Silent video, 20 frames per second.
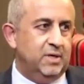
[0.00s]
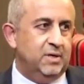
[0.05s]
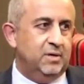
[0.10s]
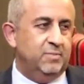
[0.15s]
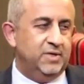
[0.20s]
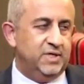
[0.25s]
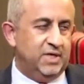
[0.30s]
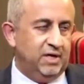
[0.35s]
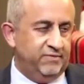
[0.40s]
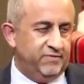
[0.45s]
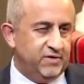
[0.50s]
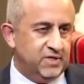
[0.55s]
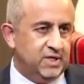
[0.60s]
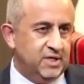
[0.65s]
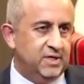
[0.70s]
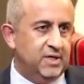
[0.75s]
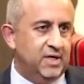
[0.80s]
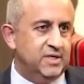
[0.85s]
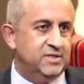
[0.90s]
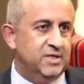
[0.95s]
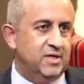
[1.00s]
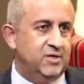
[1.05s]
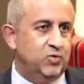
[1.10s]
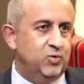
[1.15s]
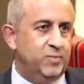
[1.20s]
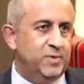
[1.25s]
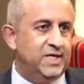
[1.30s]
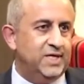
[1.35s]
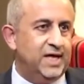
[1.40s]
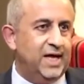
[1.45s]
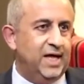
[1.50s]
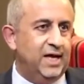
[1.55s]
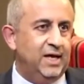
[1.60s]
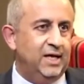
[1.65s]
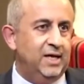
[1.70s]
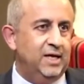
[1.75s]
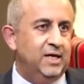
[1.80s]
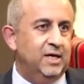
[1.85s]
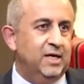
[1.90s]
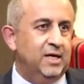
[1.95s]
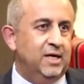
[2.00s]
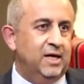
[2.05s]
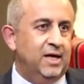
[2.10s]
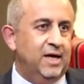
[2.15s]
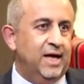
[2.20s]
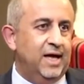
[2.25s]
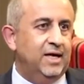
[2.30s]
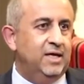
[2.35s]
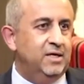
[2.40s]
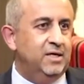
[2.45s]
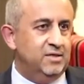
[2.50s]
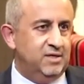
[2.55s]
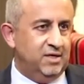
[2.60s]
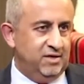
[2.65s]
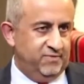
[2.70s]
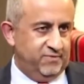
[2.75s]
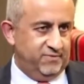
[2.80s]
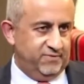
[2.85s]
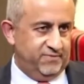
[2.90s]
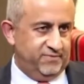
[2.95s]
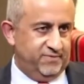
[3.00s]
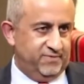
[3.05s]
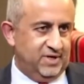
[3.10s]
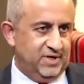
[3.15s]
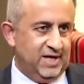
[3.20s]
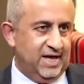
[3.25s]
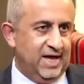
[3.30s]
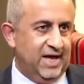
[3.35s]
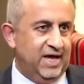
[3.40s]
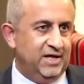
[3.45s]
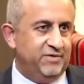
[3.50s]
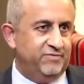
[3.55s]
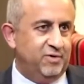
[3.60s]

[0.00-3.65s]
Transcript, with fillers: بتلفت النظر وبتخلي أي ضيف قاعد في